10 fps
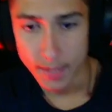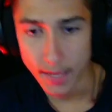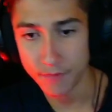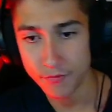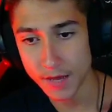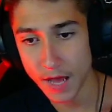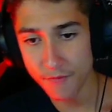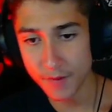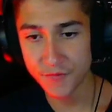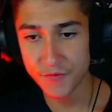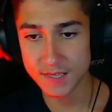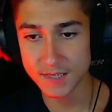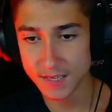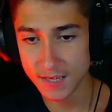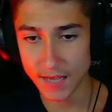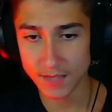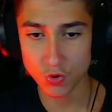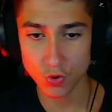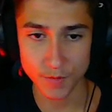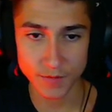Ja, wir greifen mal die 14 Siege an,
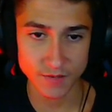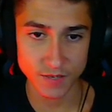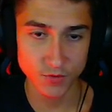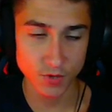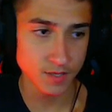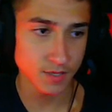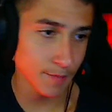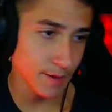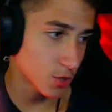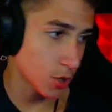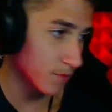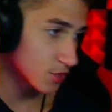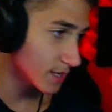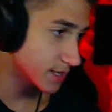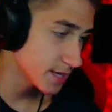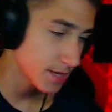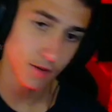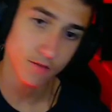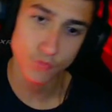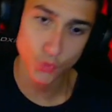gucken, ob das was wird. Am Ende kommen wahrscheinlich eh
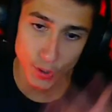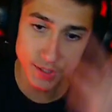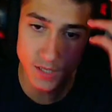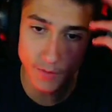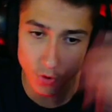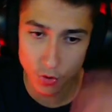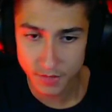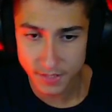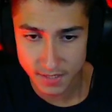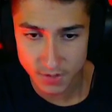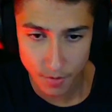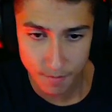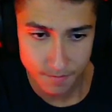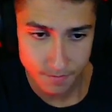9 Siege bei rum, ich sehe es kommen.